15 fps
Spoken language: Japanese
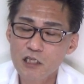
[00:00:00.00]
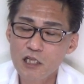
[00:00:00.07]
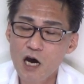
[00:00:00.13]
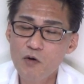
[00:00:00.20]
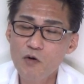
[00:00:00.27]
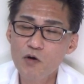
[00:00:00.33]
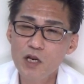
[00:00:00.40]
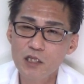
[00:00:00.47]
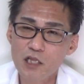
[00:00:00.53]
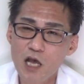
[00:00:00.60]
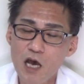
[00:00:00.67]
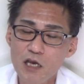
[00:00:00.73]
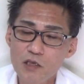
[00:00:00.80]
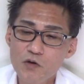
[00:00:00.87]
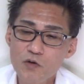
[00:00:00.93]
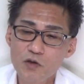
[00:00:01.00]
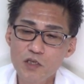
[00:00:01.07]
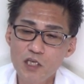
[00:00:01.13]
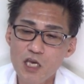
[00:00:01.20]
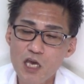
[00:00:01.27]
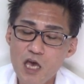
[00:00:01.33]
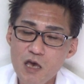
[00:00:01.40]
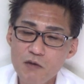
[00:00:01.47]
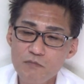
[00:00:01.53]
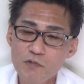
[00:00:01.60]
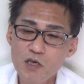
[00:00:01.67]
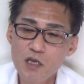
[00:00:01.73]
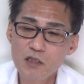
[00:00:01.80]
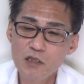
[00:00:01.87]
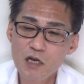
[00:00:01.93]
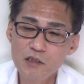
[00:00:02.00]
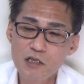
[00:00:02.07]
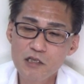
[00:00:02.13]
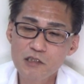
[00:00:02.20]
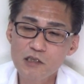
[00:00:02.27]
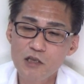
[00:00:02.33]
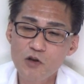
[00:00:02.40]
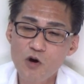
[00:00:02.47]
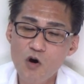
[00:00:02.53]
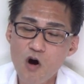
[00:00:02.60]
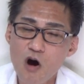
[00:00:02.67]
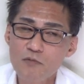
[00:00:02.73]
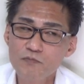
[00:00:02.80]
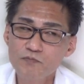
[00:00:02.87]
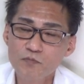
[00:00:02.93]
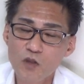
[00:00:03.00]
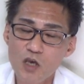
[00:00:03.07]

倒れたように見えたんですけど、